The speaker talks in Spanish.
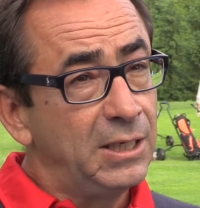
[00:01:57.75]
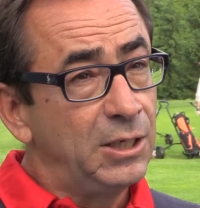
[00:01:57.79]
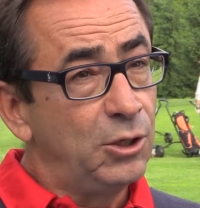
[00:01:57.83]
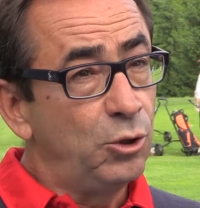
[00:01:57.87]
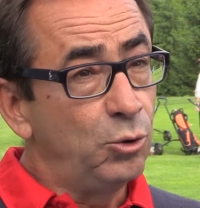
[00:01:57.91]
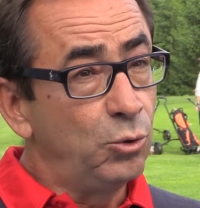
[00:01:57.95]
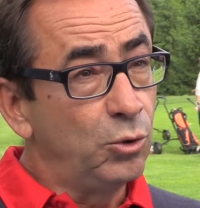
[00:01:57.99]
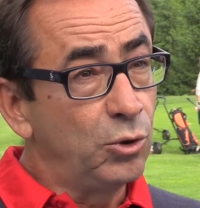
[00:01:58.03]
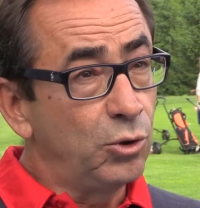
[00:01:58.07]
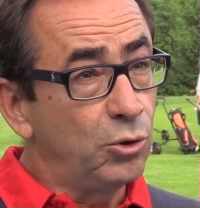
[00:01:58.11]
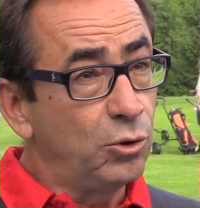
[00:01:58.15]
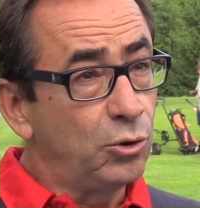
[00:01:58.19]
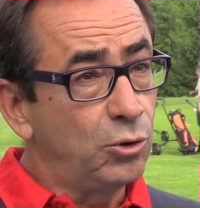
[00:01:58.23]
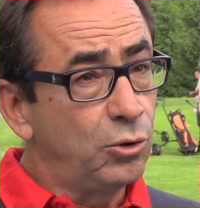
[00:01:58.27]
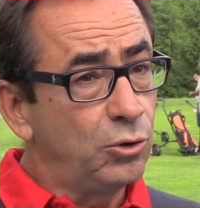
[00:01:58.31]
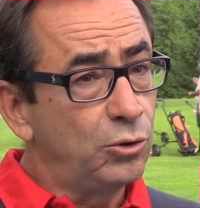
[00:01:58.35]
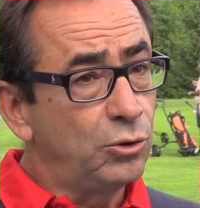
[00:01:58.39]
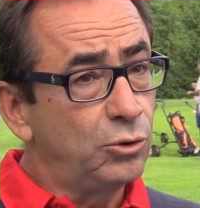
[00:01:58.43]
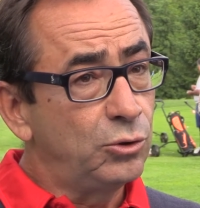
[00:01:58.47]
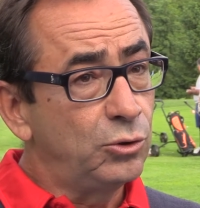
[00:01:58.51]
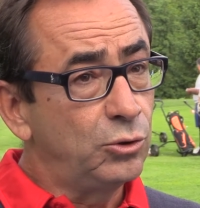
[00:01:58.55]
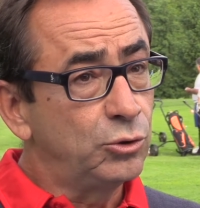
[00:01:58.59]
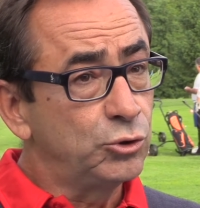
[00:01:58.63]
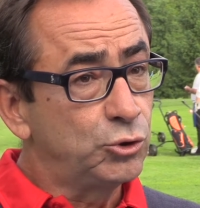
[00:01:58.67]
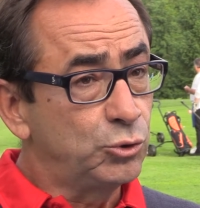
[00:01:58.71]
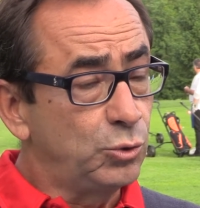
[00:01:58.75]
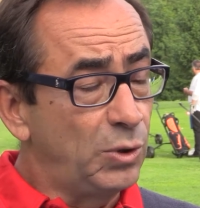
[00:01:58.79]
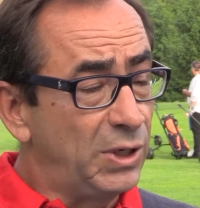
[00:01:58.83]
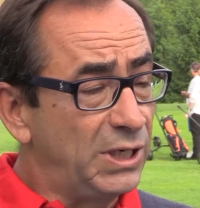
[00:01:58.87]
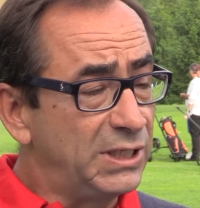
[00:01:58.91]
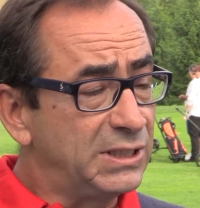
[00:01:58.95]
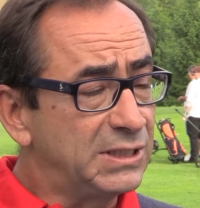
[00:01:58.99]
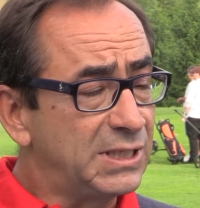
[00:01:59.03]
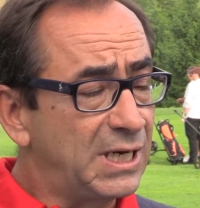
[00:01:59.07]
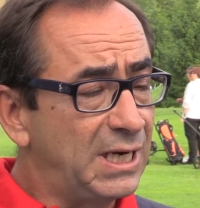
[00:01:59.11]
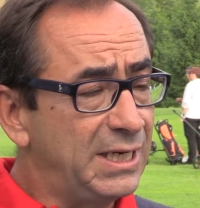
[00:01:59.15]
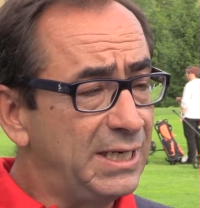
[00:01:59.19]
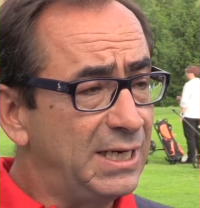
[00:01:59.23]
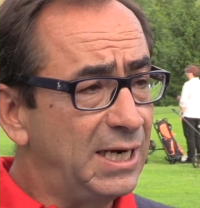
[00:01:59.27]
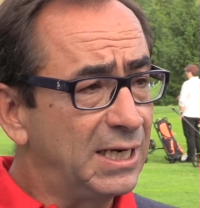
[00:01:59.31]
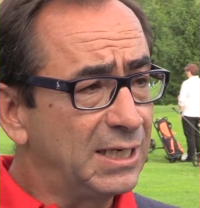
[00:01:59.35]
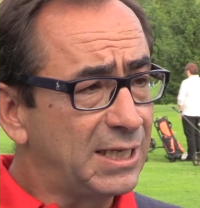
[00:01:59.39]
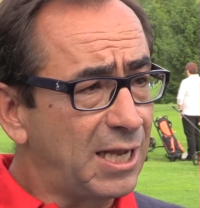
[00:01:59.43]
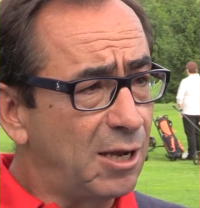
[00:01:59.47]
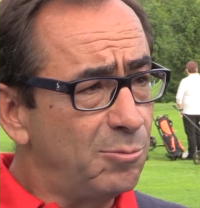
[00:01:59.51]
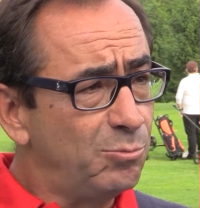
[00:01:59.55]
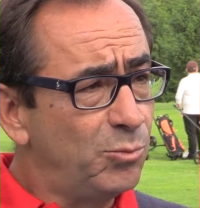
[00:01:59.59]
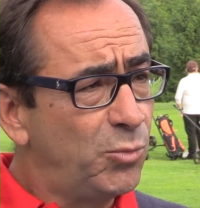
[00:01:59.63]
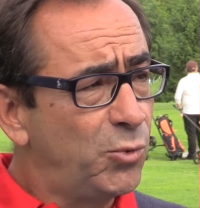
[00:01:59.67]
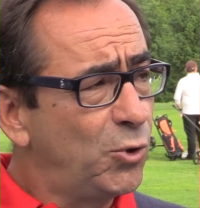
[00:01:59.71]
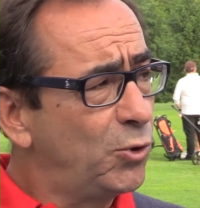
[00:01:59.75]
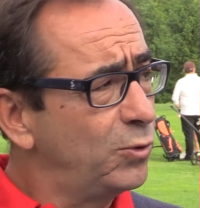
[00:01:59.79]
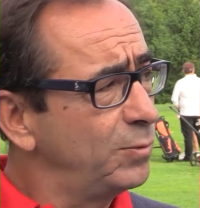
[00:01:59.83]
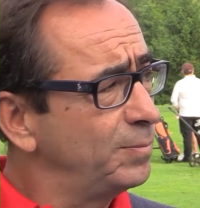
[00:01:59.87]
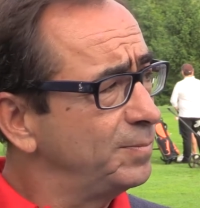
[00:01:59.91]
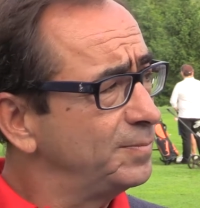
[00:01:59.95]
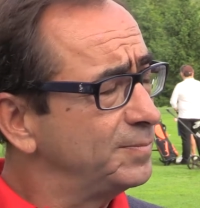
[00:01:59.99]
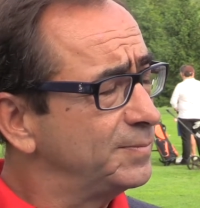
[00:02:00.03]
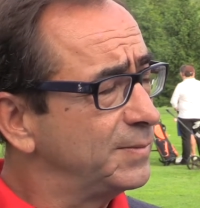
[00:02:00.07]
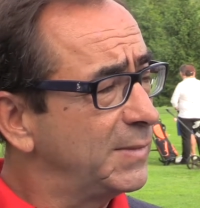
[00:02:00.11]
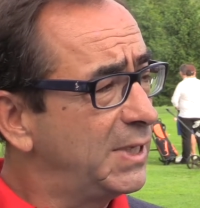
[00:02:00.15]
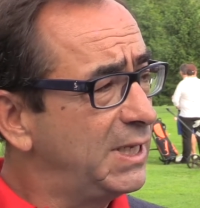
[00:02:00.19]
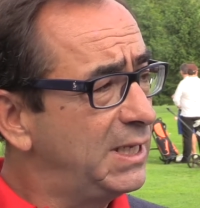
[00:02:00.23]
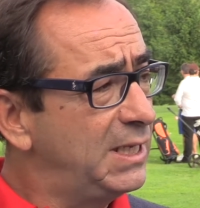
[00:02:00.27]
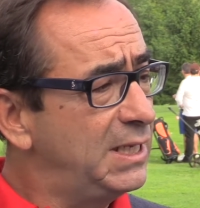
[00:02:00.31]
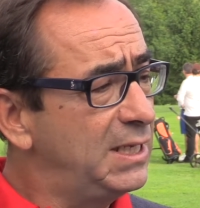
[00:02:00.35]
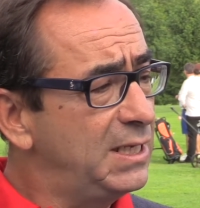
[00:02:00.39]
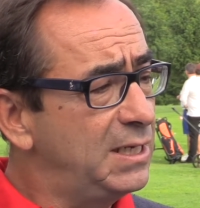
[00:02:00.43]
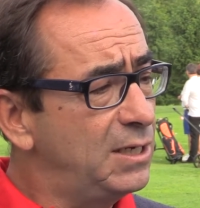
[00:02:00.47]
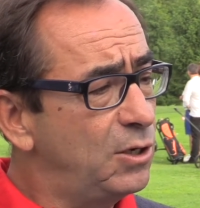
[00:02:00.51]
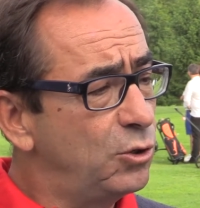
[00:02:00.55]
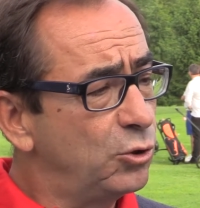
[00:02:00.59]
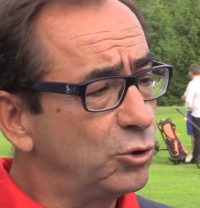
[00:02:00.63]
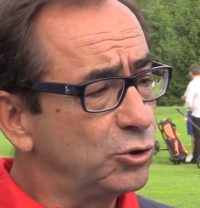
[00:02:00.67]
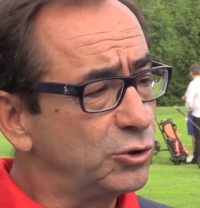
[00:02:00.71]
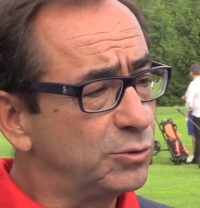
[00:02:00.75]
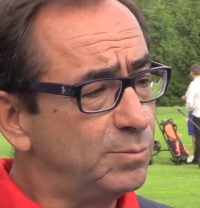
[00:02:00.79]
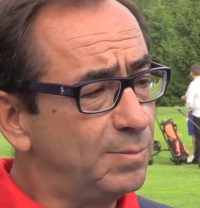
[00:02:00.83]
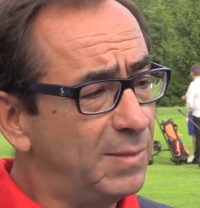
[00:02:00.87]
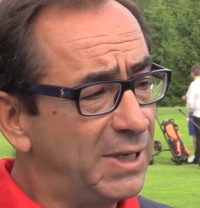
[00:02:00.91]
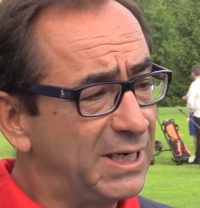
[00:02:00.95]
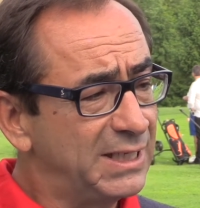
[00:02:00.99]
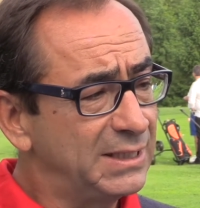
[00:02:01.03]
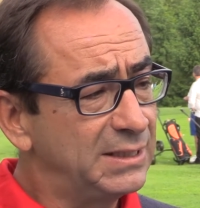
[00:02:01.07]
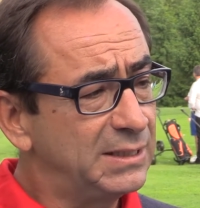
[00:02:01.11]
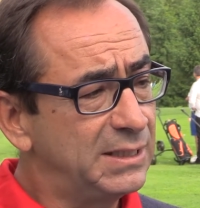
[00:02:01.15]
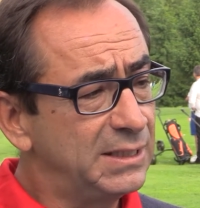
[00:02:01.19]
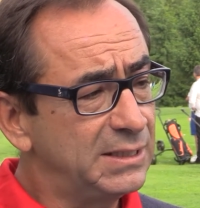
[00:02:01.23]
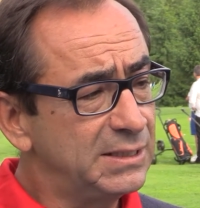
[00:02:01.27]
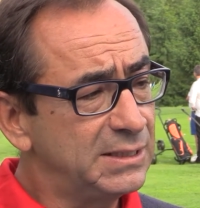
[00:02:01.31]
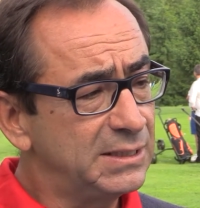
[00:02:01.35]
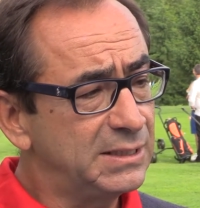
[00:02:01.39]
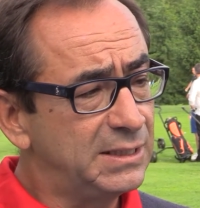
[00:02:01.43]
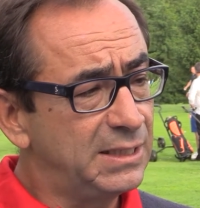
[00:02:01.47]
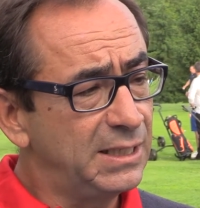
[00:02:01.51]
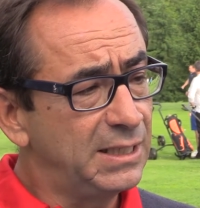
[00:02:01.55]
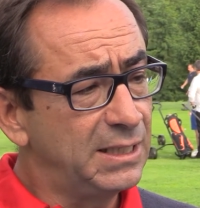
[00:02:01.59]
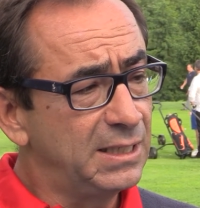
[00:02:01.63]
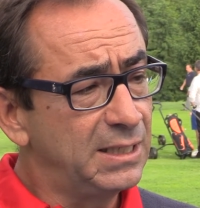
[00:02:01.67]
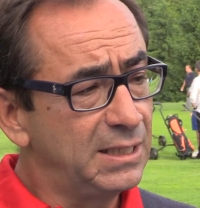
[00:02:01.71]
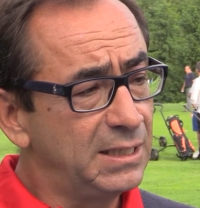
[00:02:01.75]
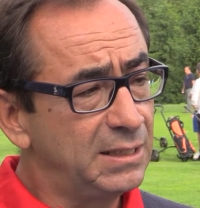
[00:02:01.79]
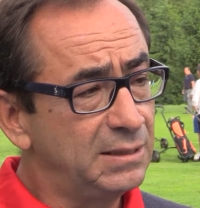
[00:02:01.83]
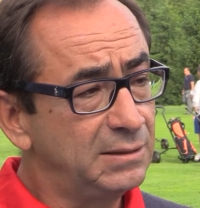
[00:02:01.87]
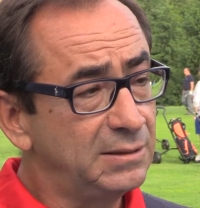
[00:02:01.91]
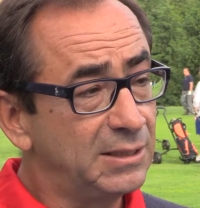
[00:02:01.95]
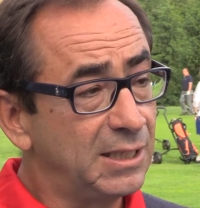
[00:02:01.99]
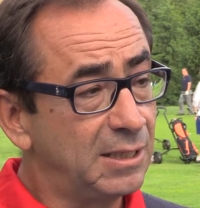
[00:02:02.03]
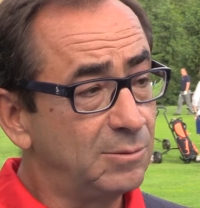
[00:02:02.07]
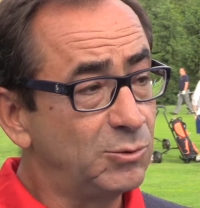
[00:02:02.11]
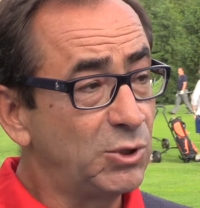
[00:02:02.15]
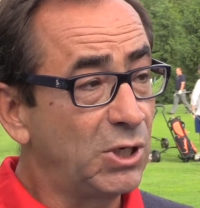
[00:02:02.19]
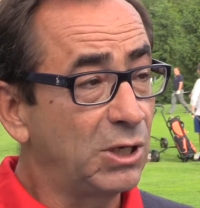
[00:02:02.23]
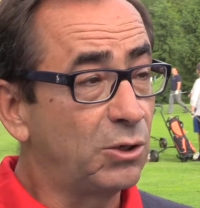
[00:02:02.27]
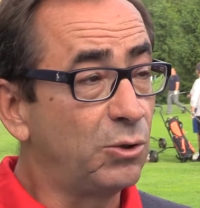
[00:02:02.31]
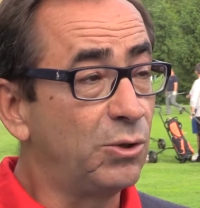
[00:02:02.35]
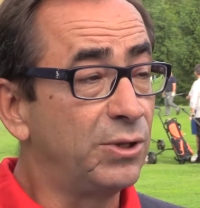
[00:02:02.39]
Luego suelen salir al campo y los martes tienen la